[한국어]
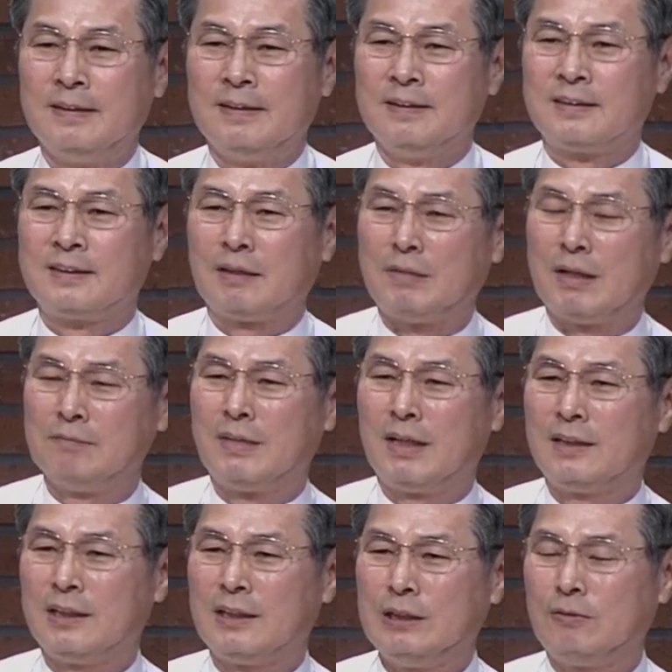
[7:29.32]

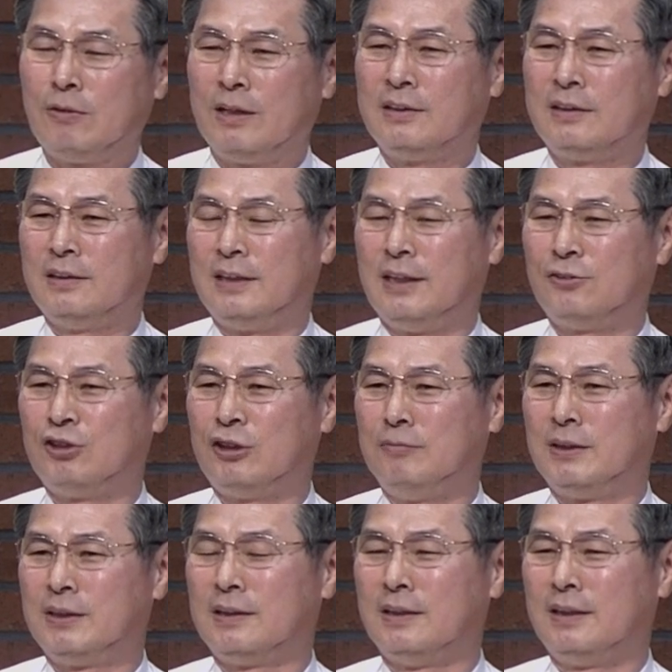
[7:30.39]
새벽마다 기도하시는
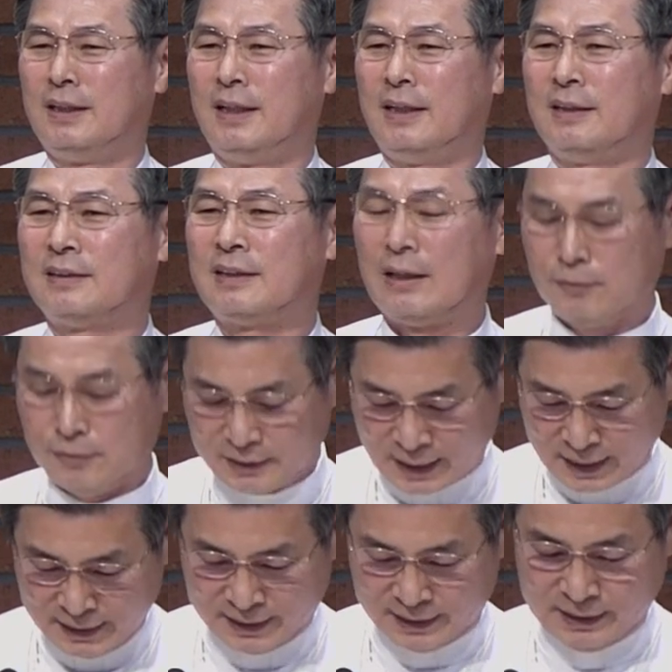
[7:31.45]
예수님이신데 따로
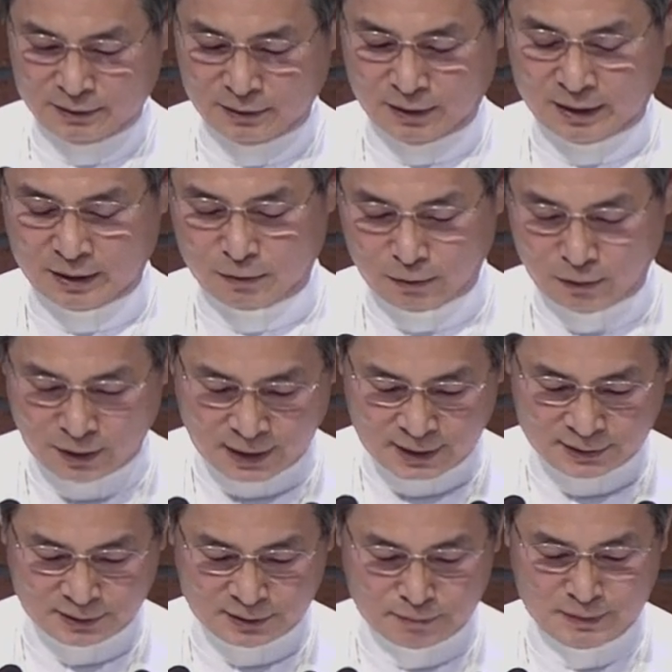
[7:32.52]
산에 기도하러
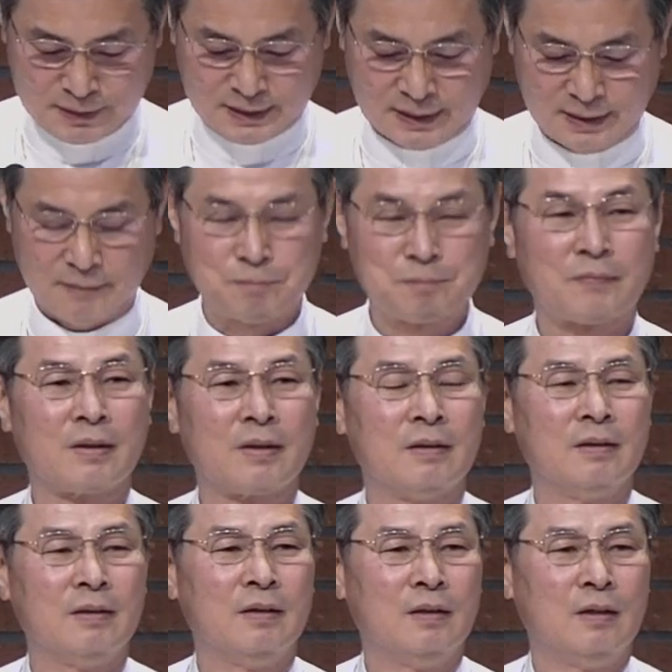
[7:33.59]
올라가셨습니다.
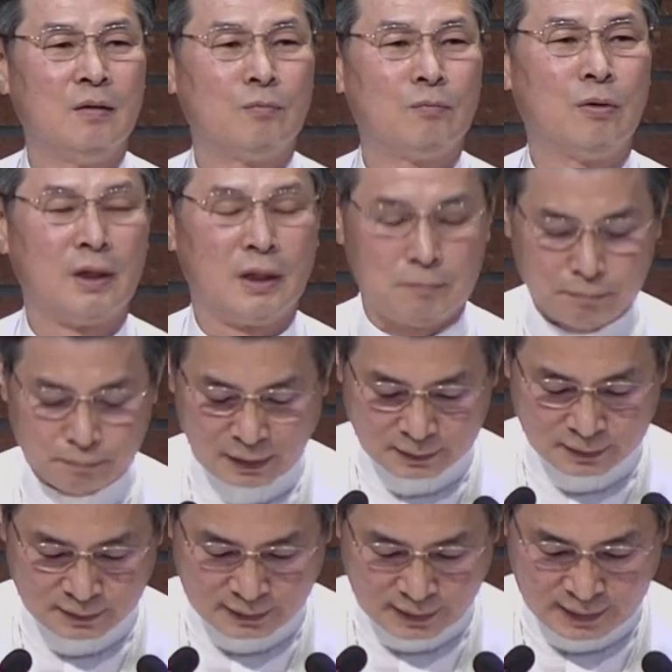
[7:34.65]

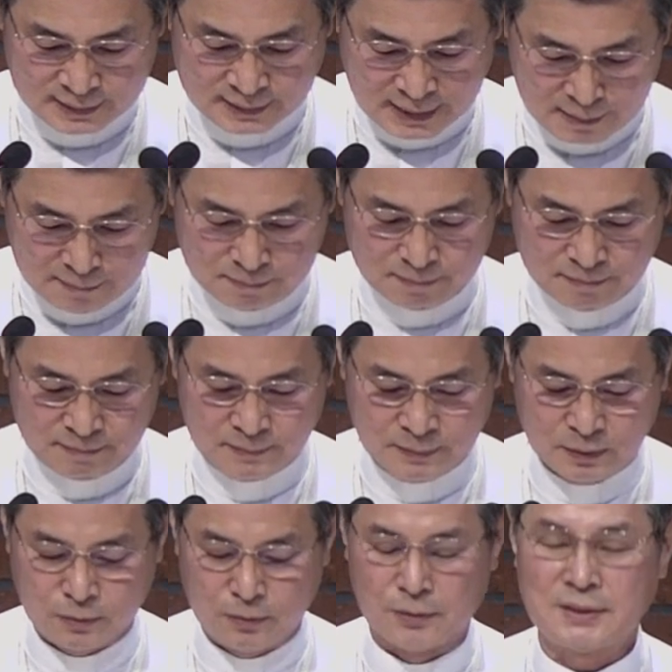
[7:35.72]
보냄받은 자의 삶,
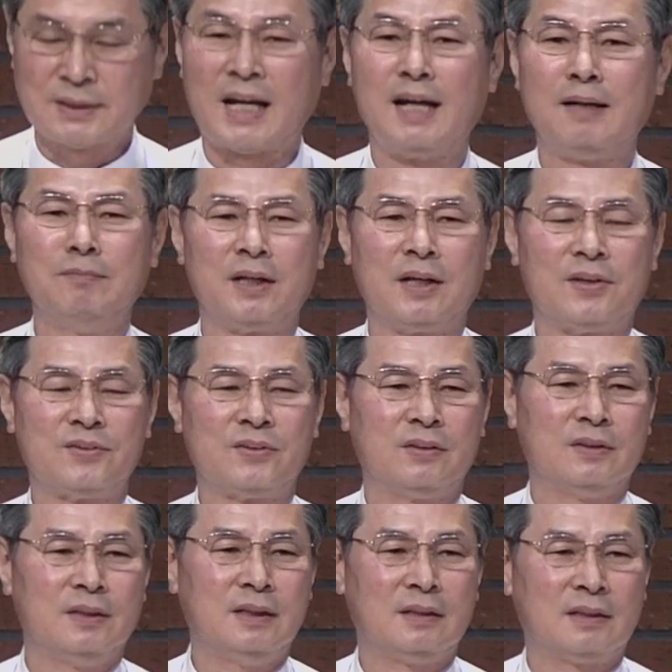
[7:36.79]
그
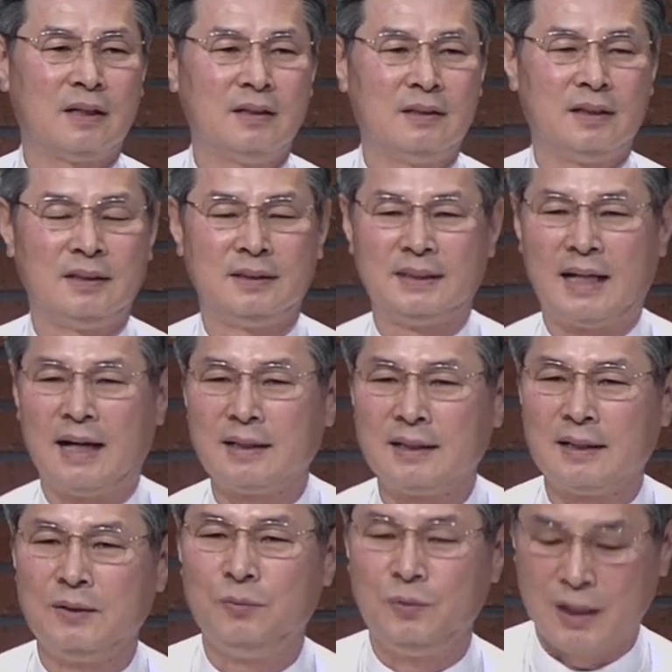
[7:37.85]
사명에서 이탈되지
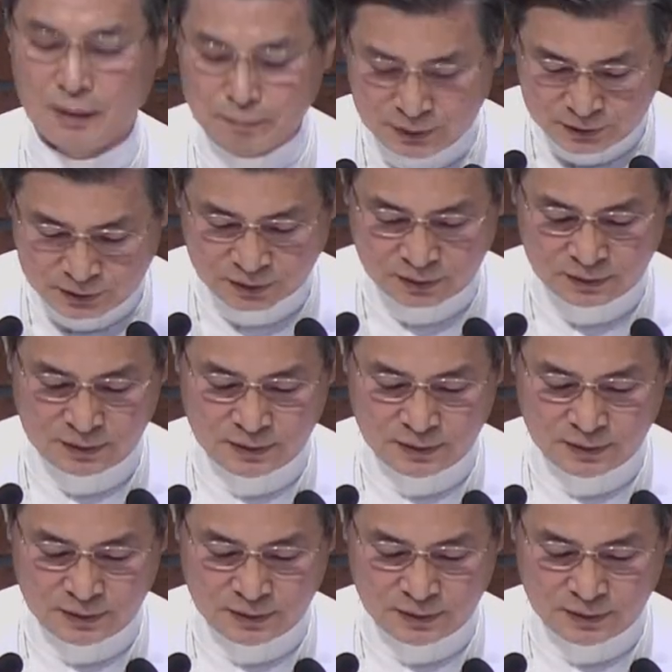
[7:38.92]
않기 위함이죠.